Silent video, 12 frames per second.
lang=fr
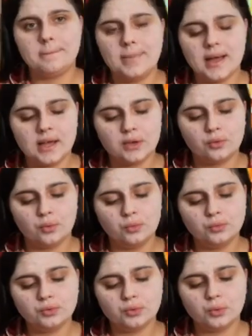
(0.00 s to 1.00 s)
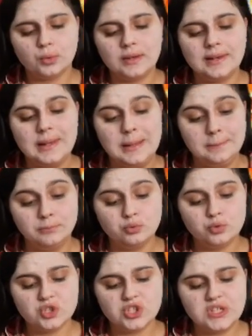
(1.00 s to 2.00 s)
Par contre, les
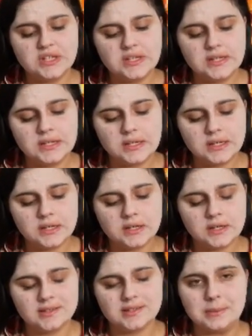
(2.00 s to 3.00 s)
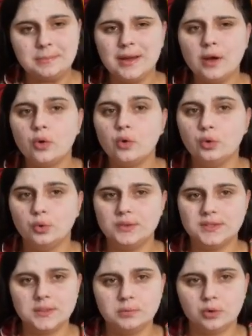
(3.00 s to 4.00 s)
bougies, c'est pas le
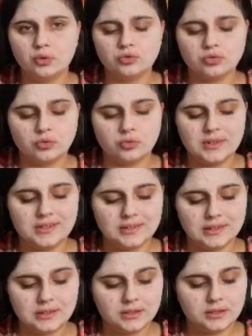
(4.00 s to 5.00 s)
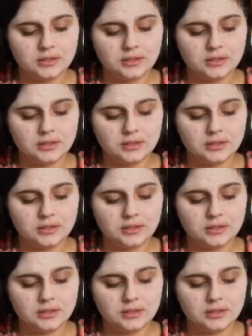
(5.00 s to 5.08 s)
dimanche qu'on les a.